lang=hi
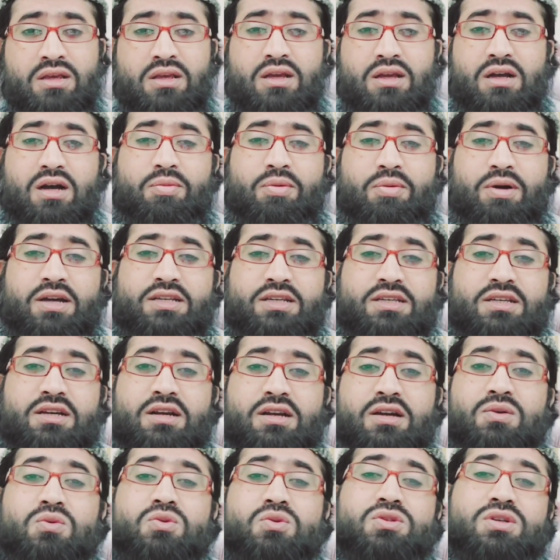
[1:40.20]
अब
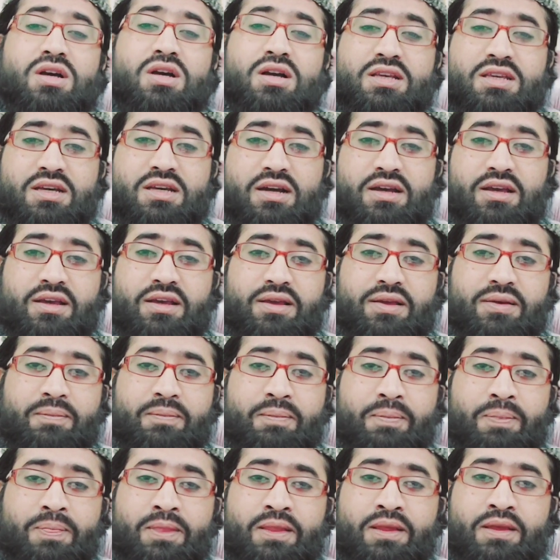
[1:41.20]
आइएगा नुस्खा क्या है
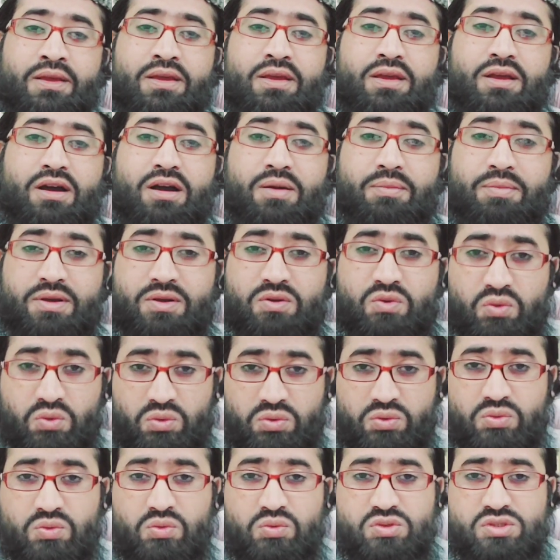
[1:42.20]
हमें
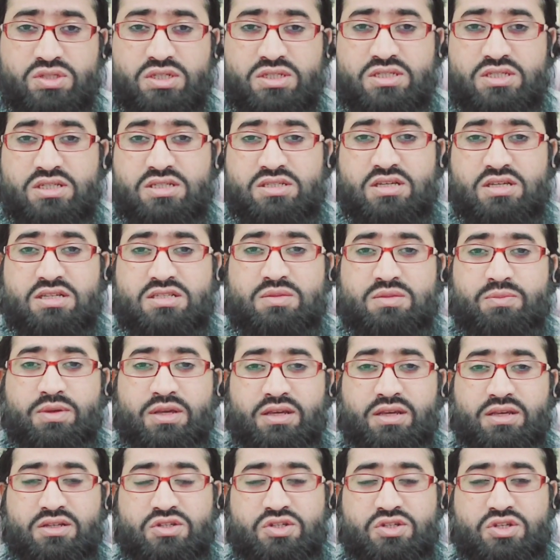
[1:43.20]
कौन कौन सी चीज़ें
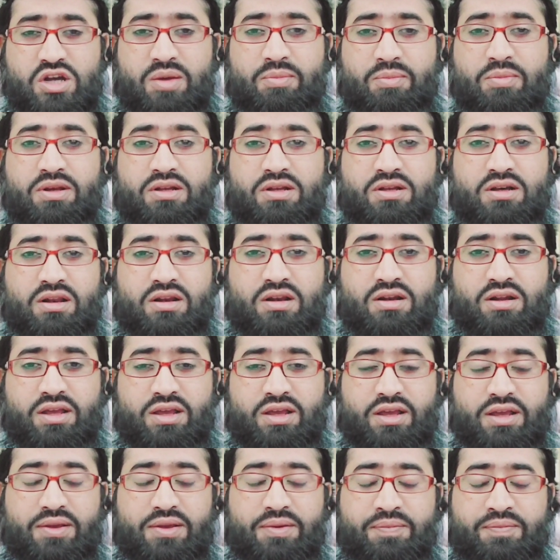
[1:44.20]
इसमें शामिल करना
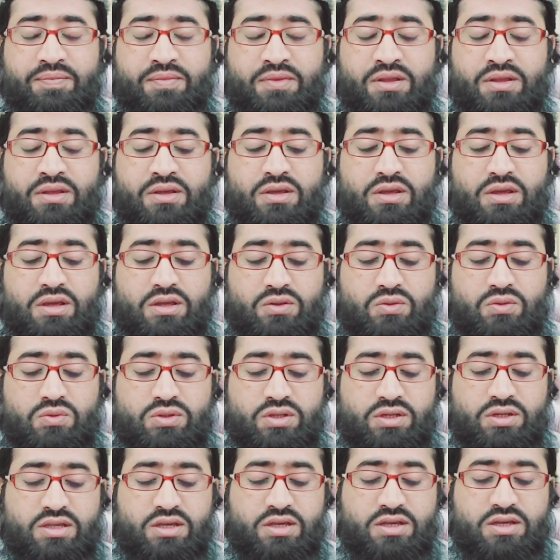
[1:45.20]
है तो
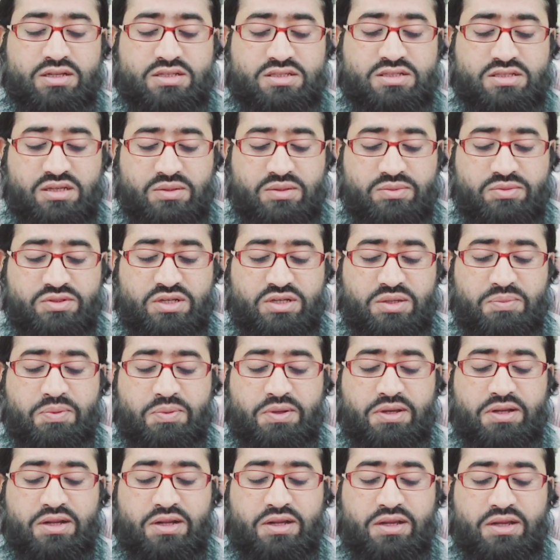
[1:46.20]
देखिएगा सबसे
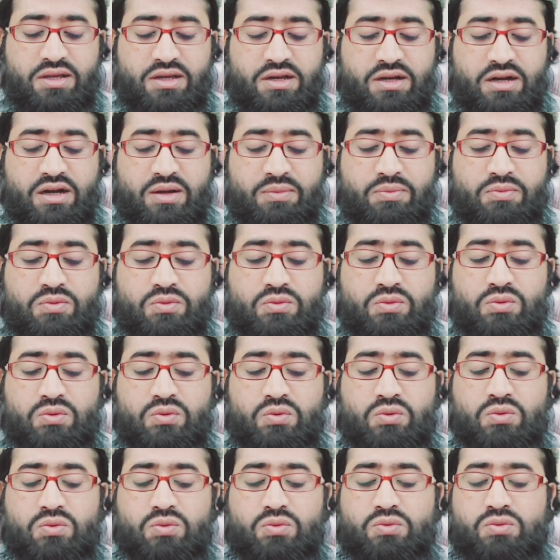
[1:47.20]
पहले आपको
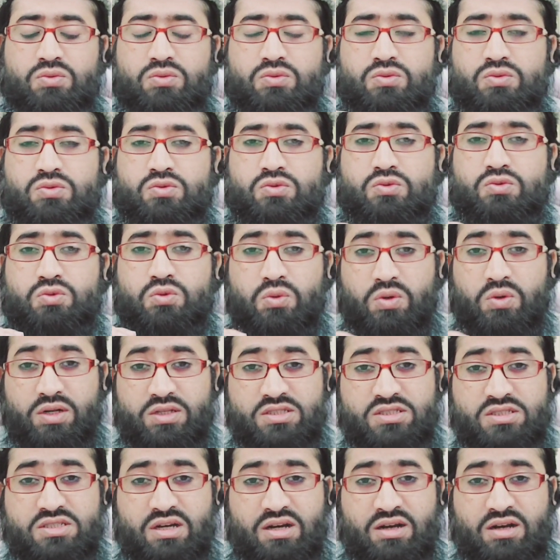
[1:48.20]

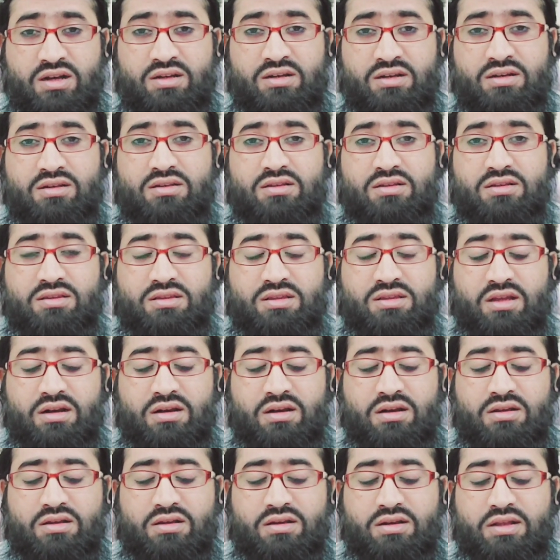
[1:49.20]
सूरन जान
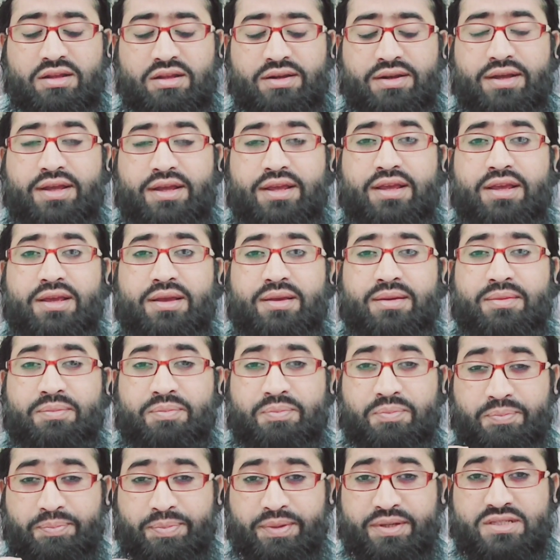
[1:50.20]
तलख लेना है
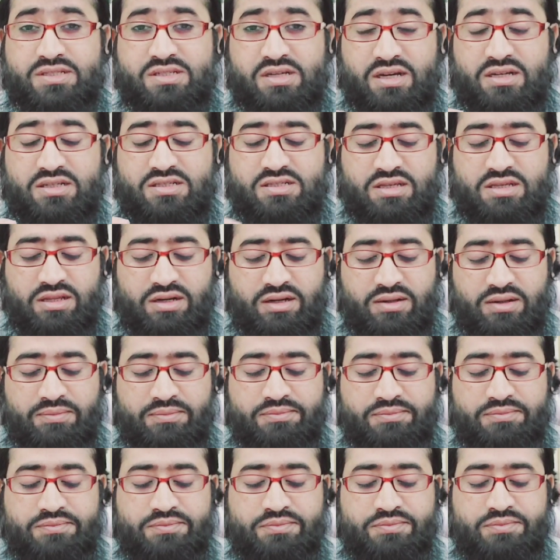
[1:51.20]
पचास ग्राम
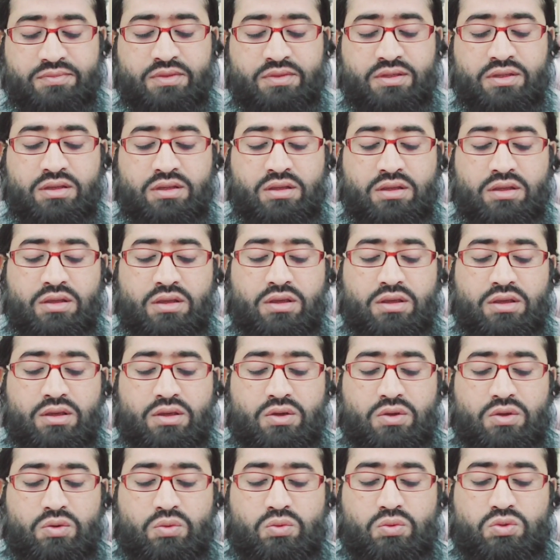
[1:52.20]

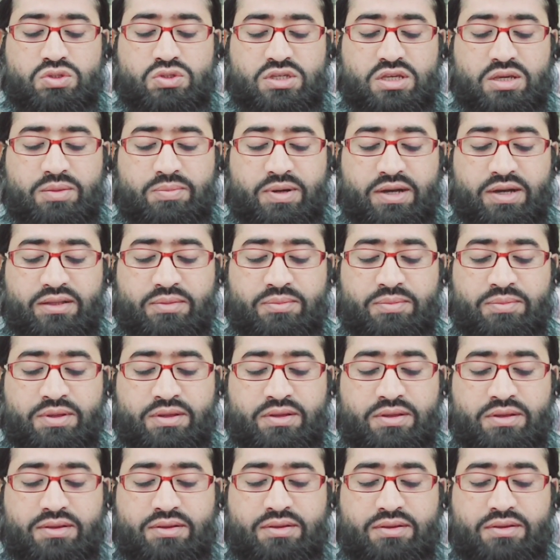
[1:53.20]
उसके बाद
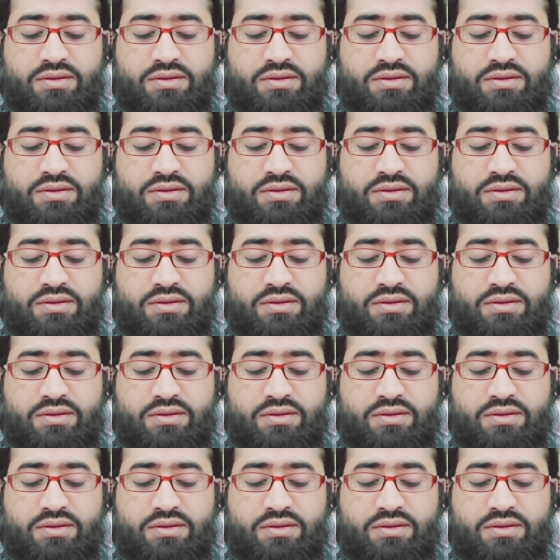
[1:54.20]
में